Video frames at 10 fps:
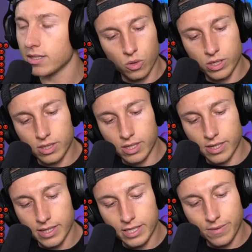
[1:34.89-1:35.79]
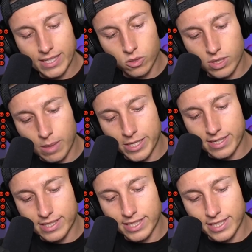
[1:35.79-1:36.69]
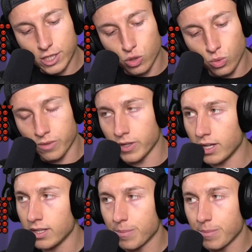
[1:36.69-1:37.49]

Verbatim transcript: Und äh, ich weiß noch damals, als ich in der Schule war,